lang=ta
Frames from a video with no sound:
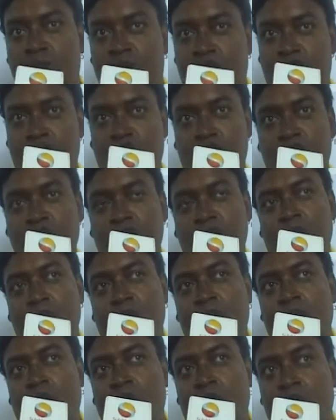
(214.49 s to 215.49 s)
பண்ணியிருக்கோம்
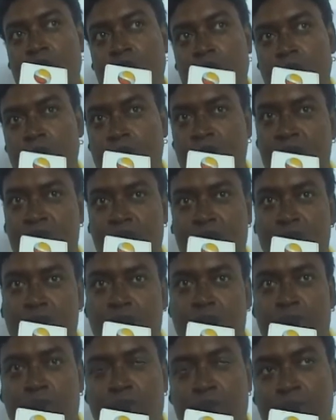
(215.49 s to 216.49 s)
ரொம்ப
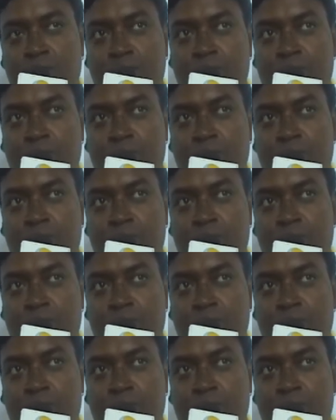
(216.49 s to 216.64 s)
ப்ளசண்ட்டாக இருக்கும்